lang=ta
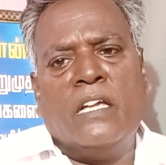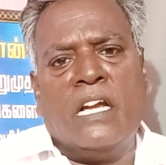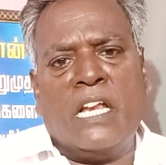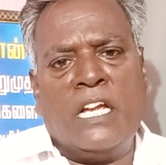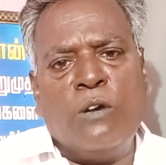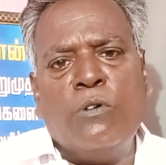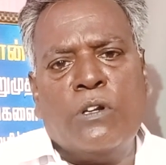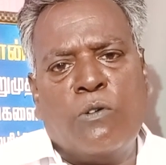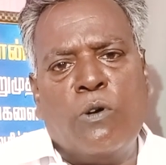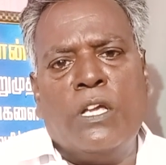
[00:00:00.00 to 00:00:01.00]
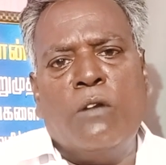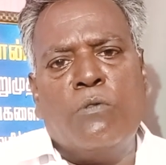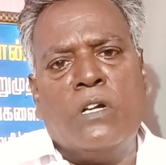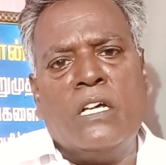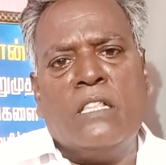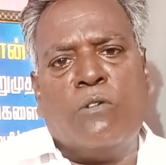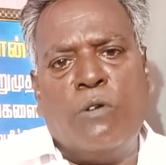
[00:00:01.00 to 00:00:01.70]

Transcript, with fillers: இன்றைக்கும் ஒரு கோயில் உண்டு அந்த